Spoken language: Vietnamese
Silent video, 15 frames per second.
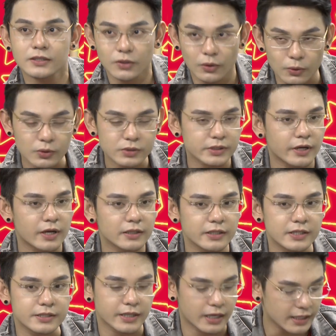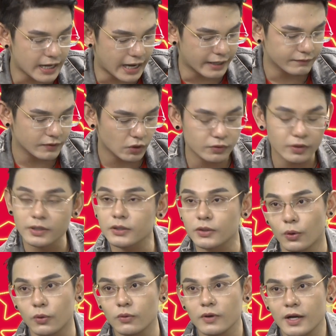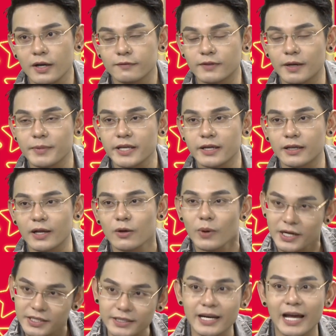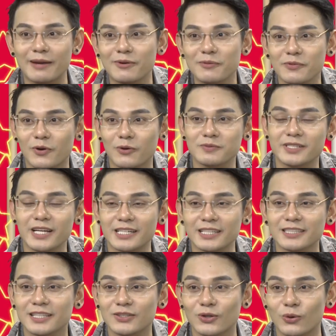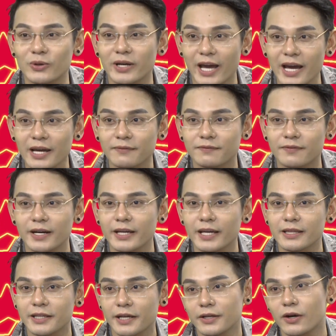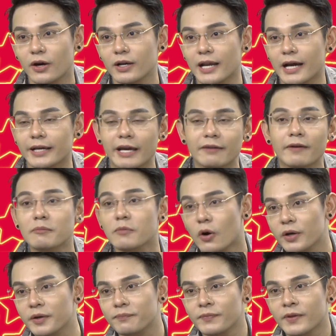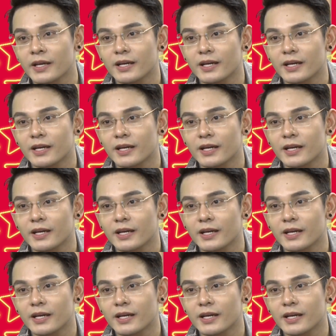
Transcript: Trắng Thất Thủ, sau đó thì trở lại với London Thất Thủ, và bây giờ lại quay trở lại với một Nhà Trắng Thất Thủ khác với cái tên gọi là Kẻ Phản Bội.